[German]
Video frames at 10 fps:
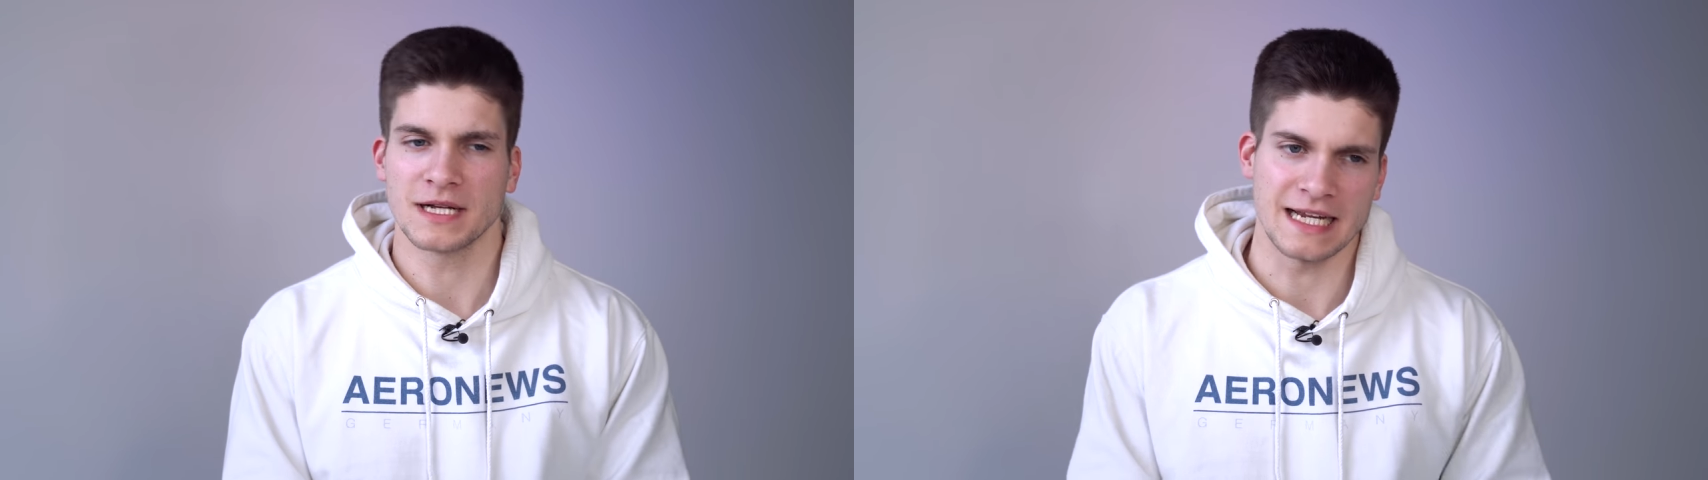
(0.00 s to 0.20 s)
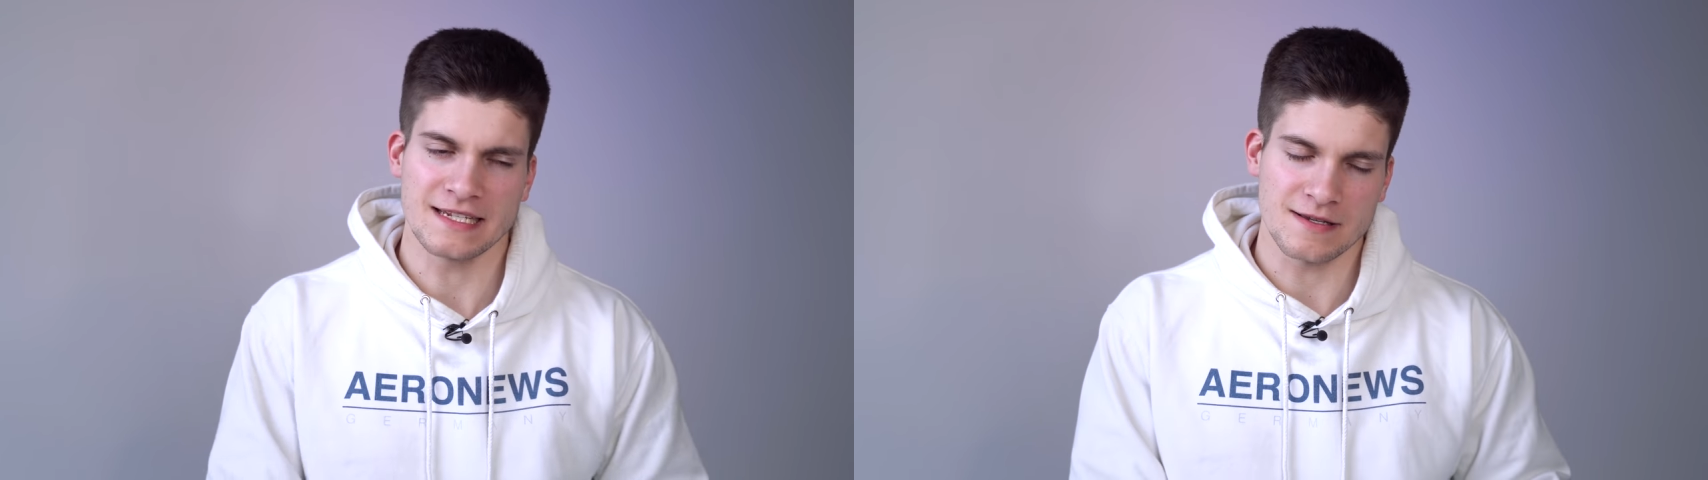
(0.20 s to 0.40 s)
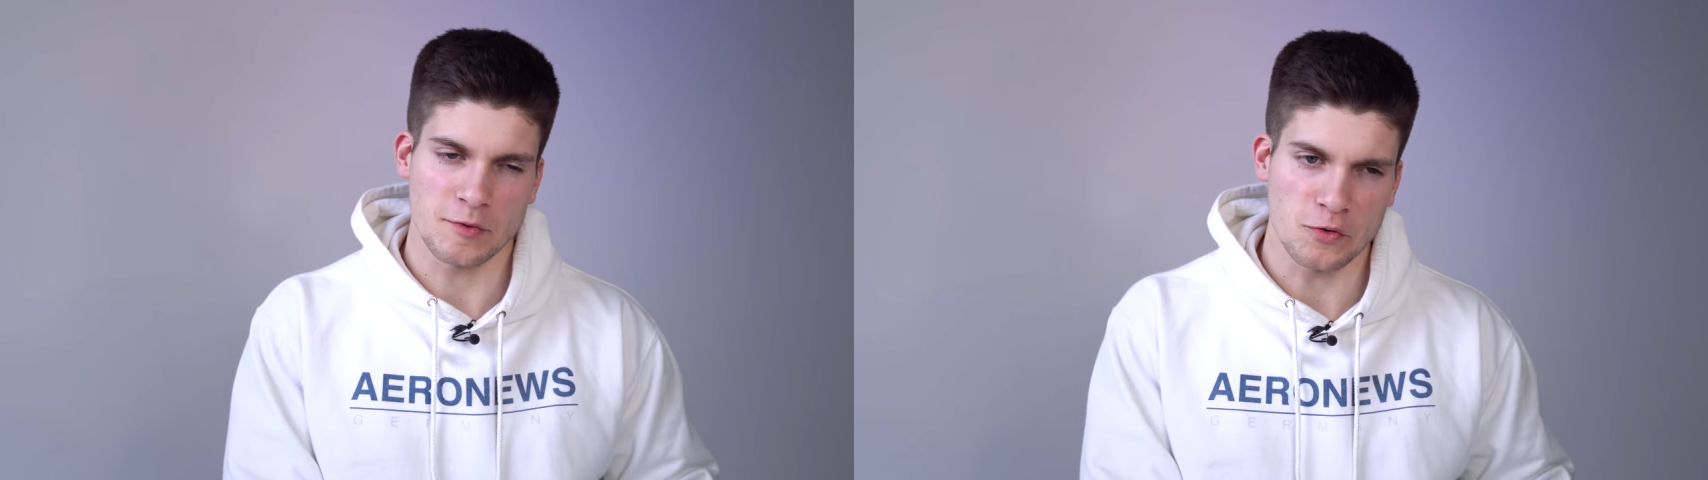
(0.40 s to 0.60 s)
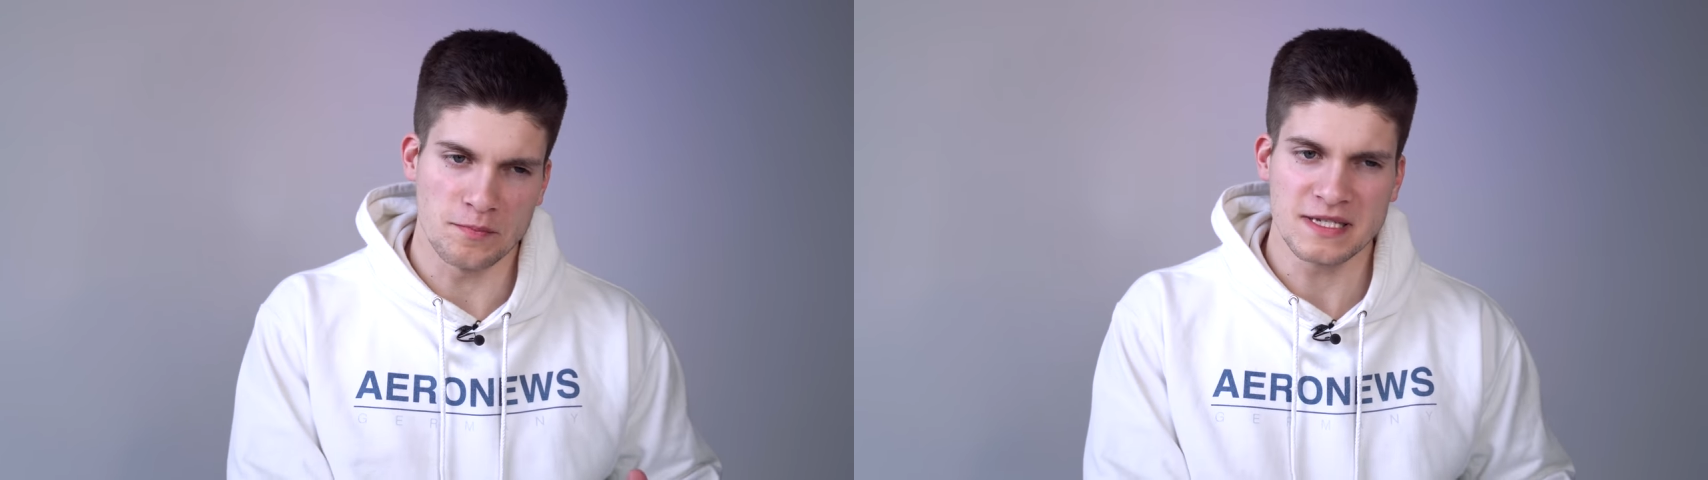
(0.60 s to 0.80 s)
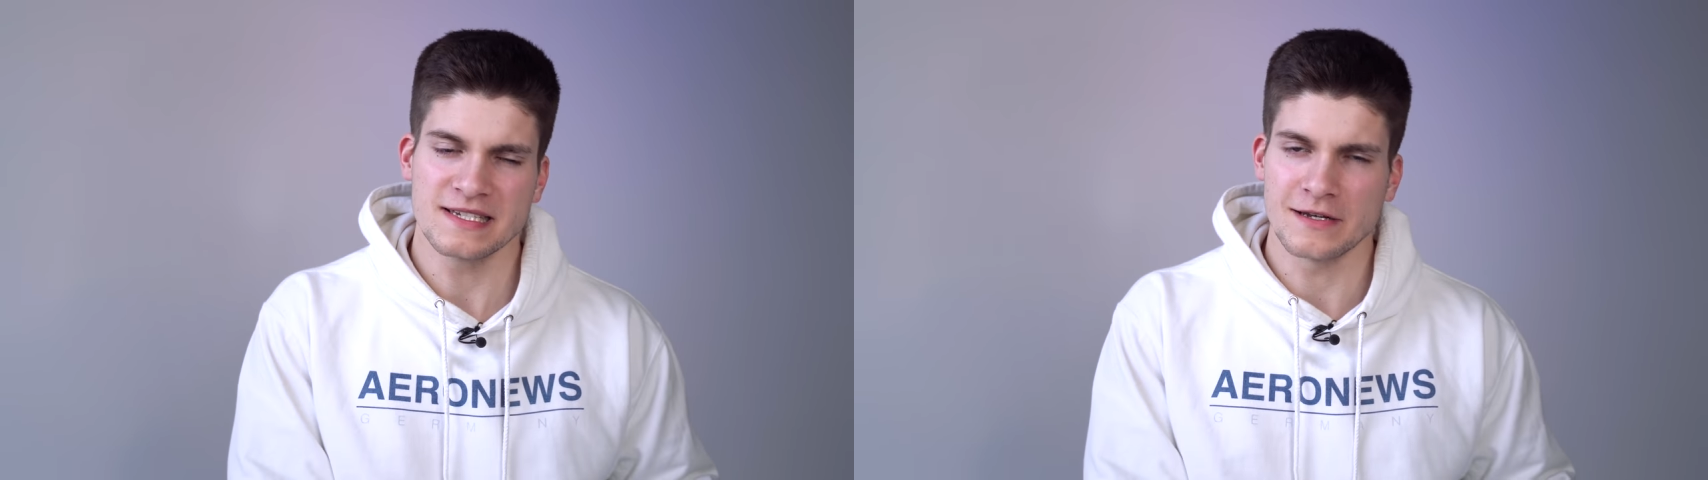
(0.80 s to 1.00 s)
Man kann das aber auch
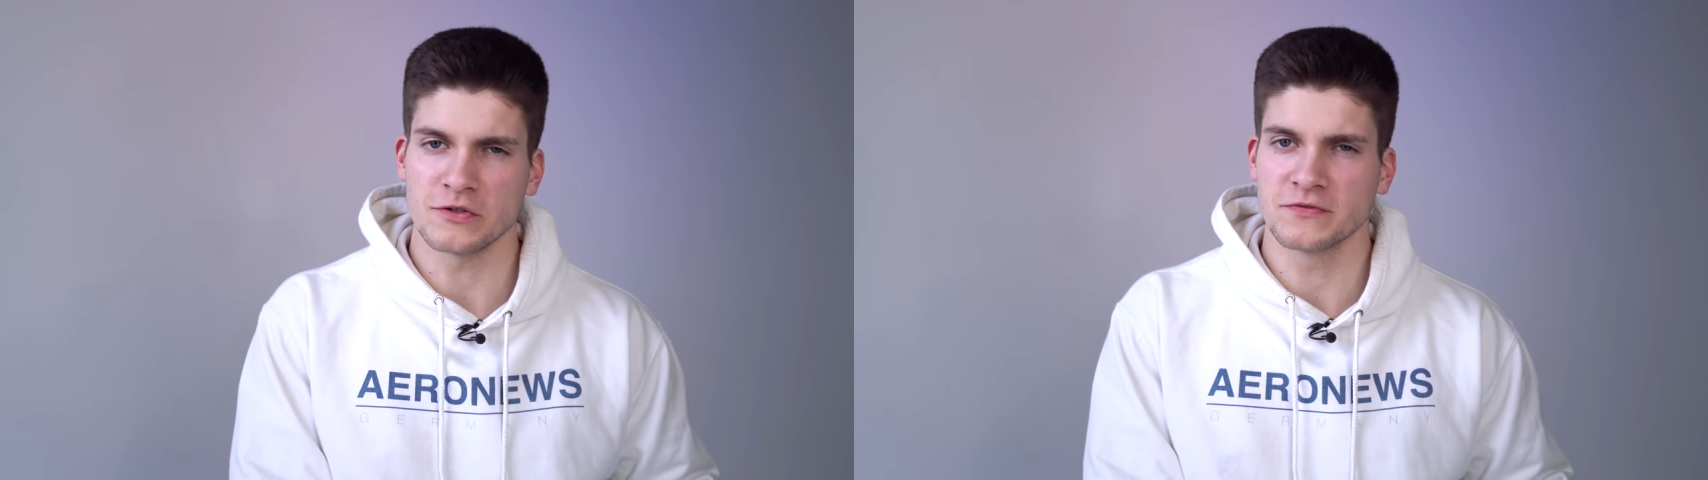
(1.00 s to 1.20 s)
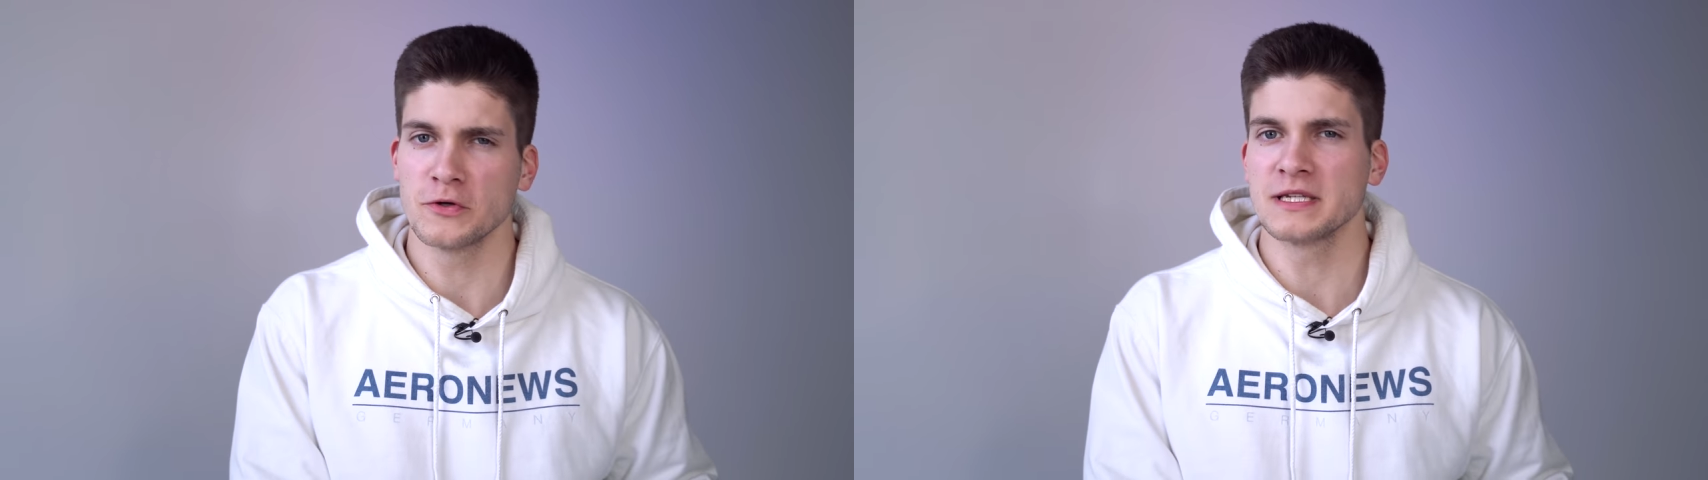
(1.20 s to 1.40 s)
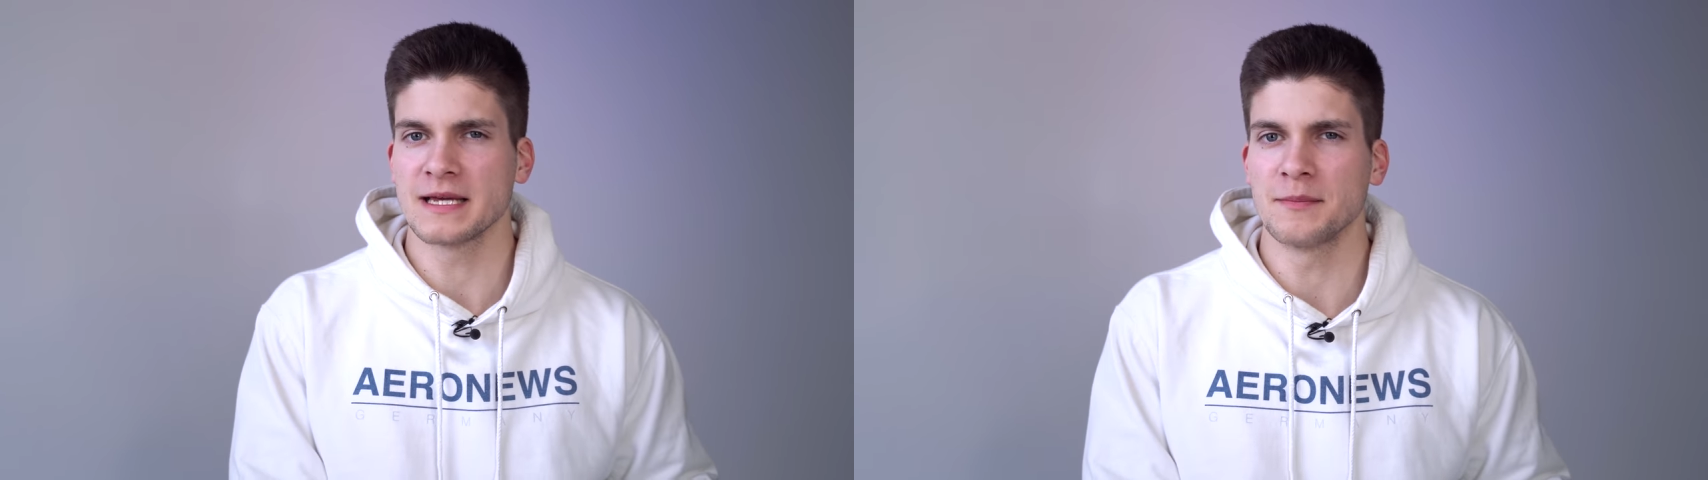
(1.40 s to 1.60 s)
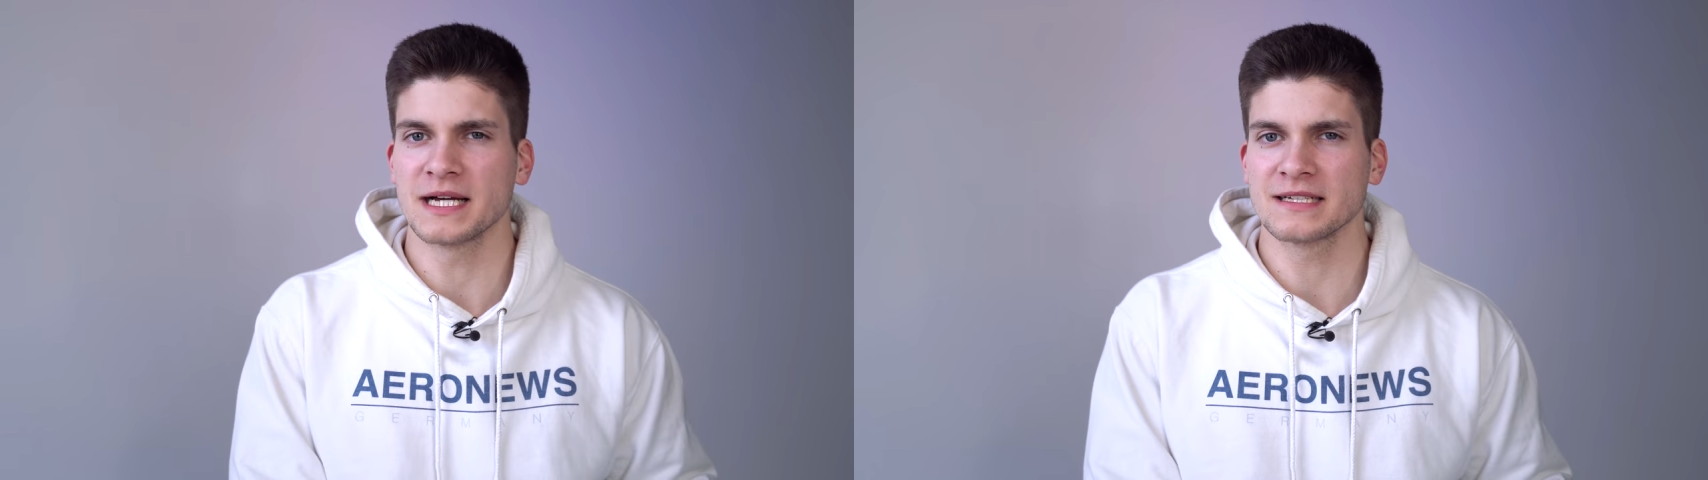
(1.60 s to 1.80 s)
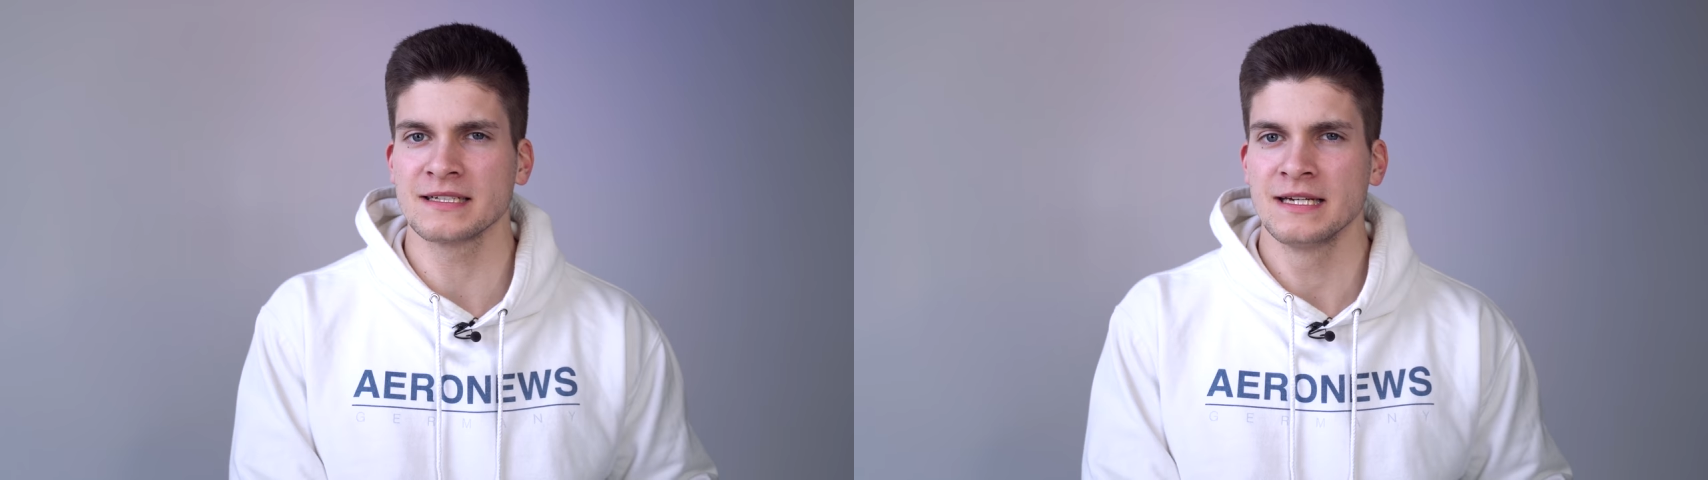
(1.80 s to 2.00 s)
ein bisschen ausführlicher
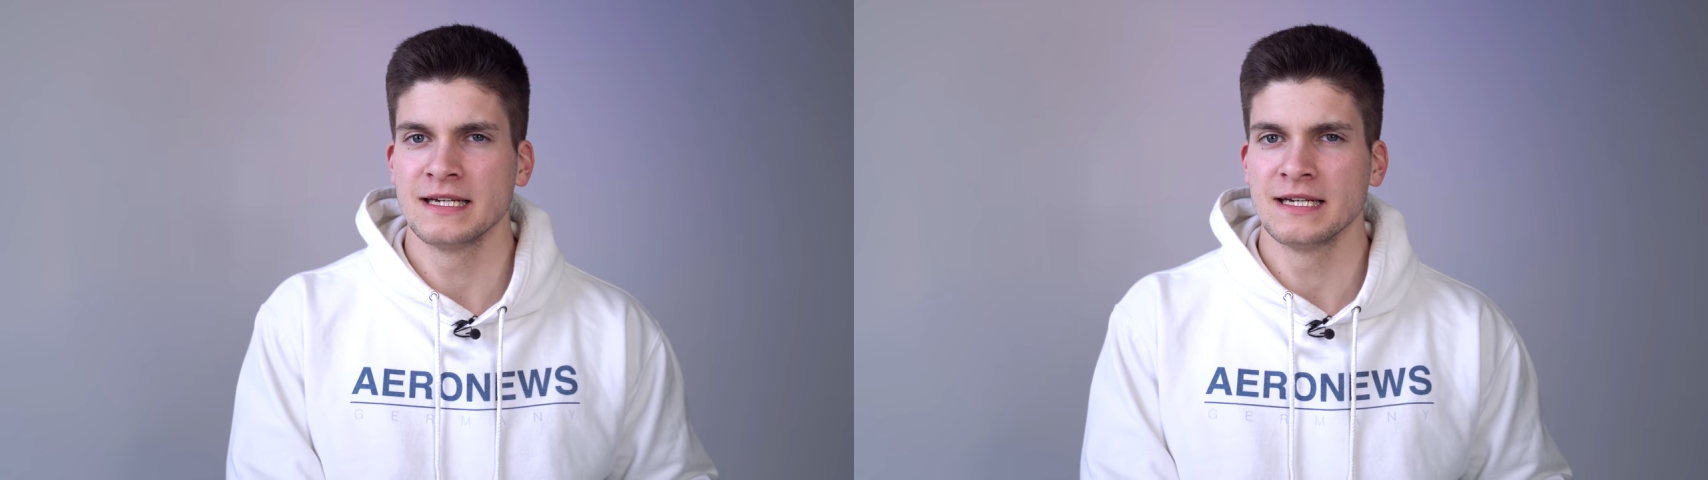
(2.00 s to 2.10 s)
machen.